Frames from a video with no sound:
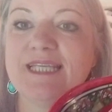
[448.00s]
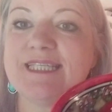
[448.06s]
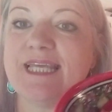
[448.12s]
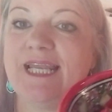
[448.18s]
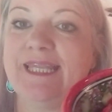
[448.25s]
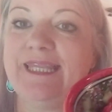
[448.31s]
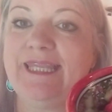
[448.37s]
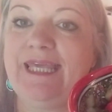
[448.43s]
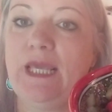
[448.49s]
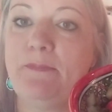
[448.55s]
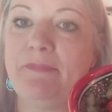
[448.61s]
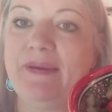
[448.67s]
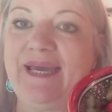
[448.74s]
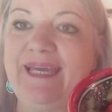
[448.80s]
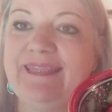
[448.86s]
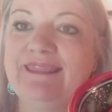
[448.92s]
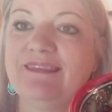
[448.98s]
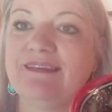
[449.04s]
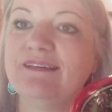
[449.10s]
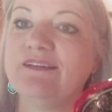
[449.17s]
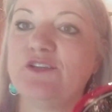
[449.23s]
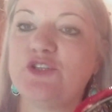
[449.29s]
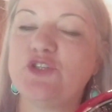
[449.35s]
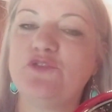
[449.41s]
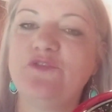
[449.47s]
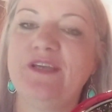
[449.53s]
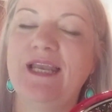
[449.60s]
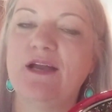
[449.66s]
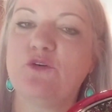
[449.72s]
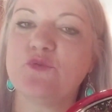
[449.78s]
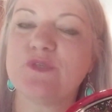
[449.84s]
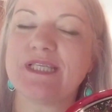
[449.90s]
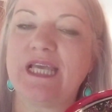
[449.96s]
La salade est prête. Je vais
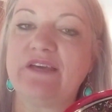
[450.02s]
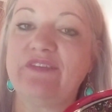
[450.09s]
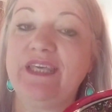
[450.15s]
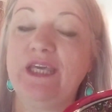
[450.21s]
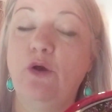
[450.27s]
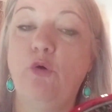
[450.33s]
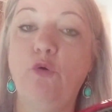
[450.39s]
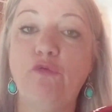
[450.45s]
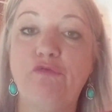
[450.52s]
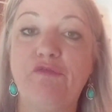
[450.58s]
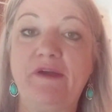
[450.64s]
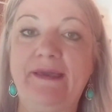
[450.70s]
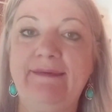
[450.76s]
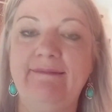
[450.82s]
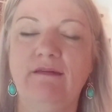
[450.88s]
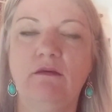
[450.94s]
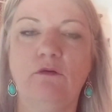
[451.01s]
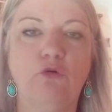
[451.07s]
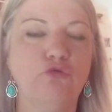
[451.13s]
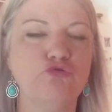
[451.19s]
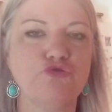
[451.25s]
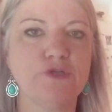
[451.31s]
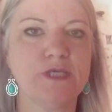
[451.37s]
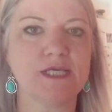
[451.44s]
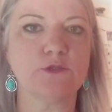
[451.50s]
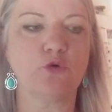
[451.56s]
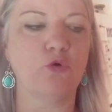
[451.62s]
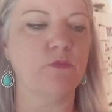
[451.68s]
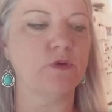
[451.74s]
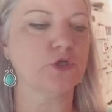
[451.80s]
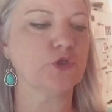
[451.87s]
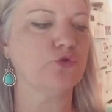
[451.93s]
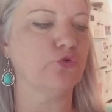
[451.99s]
la conserver au frais euh, jusqu'à ce qu'on
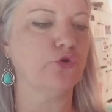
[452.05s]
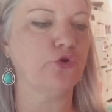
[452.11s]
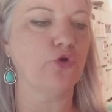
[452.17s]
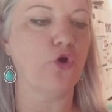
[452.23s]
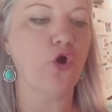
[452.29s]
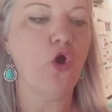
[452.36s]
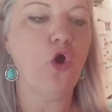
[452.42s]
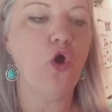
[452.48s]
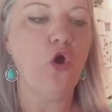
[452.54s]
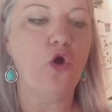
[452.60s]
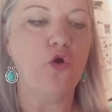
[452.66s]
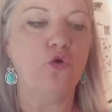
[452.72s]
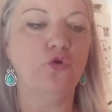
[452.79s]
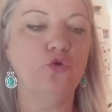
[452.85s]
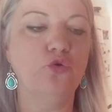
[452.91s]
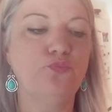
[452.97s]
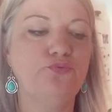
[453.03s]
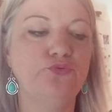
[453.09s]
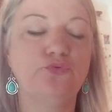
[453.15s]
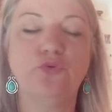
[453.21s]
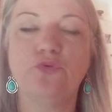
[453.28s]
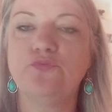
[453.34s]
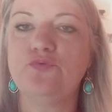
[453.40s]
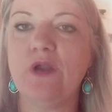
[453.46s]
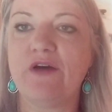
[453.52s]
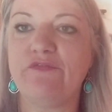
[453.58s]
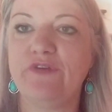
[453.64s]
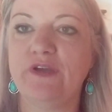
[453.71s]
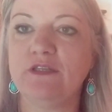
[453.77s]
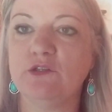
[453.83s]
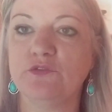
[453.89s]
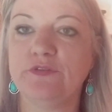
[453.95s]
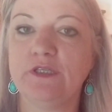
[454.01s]
mange. Donc, euh, le plus tôt vous la
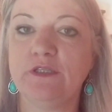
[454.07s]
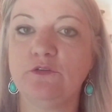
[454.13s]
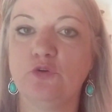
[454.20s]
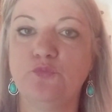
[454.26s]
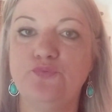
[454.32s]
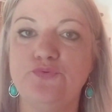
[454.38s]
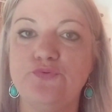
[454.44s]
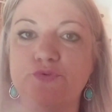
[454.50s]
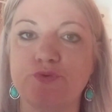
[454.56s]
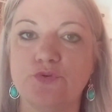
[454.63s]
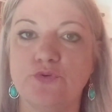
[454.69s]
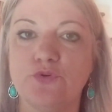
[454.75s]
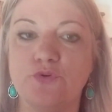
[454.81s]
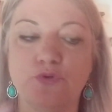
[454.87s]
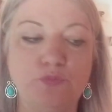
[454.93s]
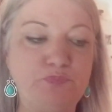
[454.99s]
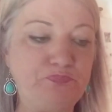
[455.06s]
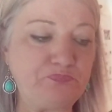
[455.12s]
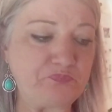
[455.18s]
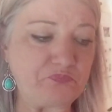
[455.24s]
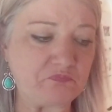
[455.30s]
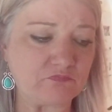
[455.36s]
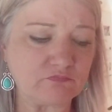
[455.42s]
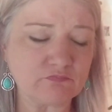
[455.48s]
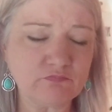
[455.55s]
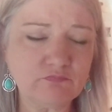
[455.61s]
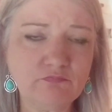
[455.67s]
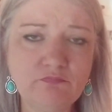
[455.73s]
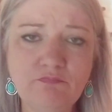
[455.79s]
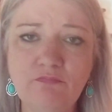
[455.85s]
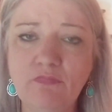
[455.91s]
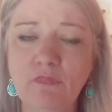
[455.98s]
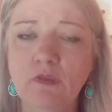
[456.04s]
faites, en fait, au plus euh,
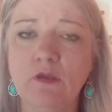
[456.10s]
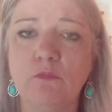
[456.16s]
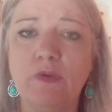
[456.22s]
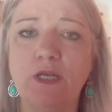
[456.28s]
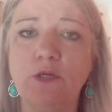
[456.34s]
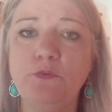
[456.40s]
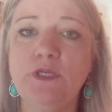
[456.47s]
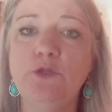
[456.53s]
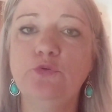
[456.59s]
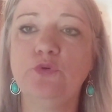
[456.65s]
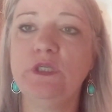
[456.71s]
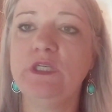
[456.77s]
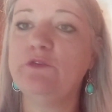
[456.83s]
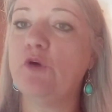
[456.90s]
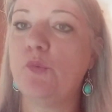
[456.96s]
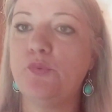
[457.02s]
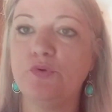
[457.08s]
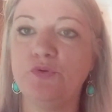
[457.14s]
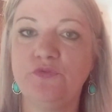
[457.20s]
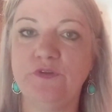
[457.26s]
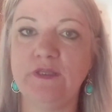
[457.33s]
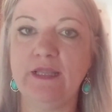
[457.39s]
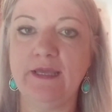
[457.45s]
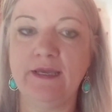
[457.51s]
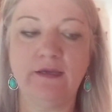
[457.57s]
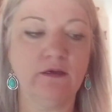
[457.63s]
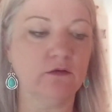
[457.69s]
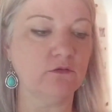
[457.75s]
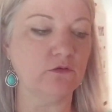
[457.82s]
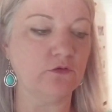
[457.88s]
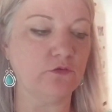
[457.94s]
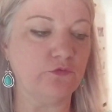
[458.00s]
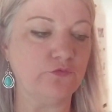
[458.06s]
ben, l'huile d'olive, un peu de
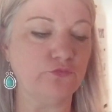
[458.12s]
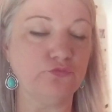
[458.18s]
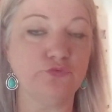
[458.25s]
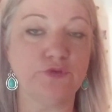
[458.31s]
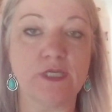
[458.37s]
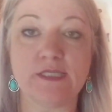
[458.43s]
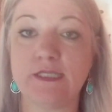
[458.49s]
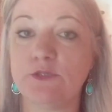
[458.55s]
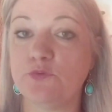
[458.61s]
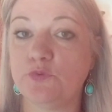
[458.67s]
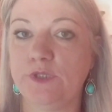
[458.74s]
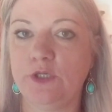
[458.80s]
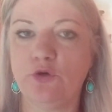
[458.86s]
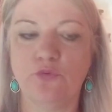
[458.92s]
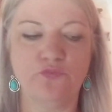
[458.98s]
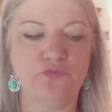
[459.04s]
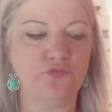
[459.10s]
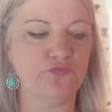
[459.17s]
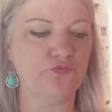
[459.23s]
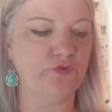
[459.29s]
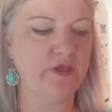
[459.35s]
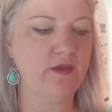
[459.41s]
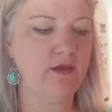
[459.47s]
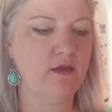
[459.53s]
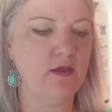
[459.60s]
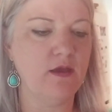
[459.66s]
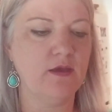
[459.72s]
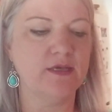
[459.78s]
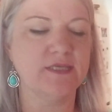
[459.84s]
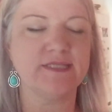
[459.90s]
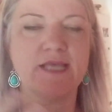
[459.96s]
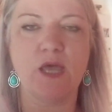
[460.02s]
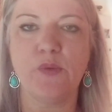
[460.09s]
vinaigre, vous assaisonnez comme vous voulez.
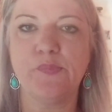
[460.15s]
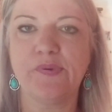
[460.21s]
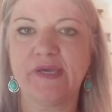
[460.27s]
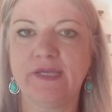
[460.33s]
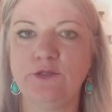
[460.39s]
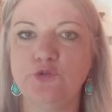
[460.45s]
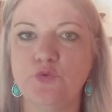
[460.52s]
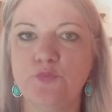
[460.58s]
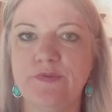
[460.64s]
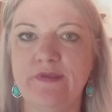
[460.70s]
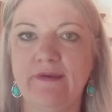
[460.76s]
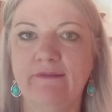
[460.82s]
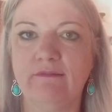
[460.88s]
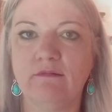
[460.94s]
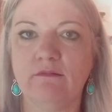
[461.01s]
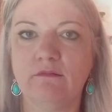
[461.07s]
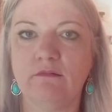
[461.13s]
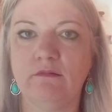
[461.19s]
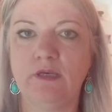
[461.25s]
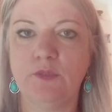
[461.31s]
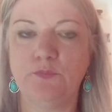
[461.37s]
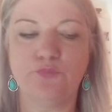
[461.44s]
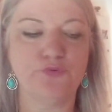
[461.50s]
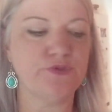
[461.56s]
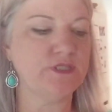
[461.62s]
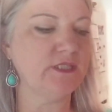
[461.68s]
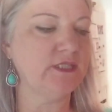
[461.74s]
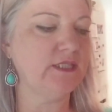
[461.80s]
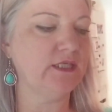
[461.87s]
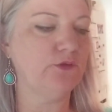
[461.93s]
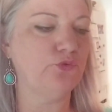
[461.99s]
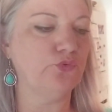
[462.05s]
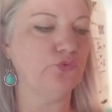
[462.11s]
Ça imprègne bien les petits
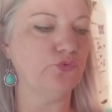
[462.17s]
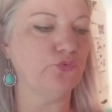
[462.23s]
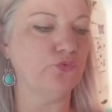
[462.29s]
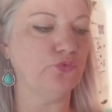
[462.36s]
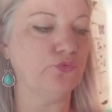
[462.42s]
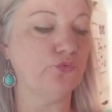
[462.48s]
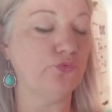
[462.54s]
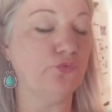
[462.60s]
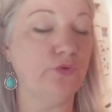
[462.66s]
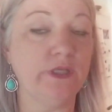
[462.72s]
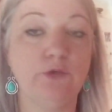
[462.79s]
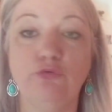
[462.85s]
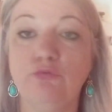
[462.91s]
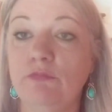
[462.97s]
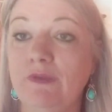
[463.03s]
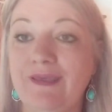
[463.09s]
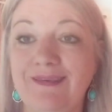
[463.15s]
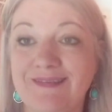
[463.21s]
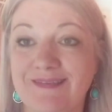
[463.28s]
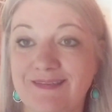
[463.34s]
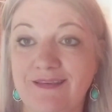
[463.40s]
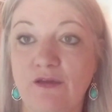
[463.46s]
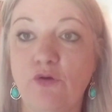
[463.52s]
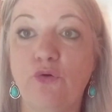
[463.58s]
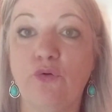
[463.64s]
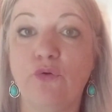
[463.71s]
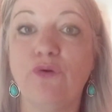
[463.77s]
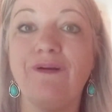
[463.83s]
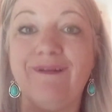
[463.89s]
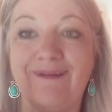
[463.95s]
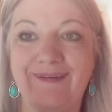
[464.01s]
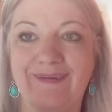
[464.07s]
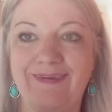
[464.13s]
dés de, légumes et c'est un
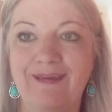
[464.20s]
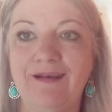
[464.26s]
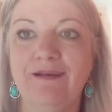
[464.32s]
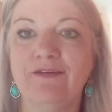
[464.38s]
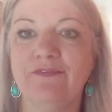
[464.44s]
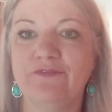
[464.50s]
régal.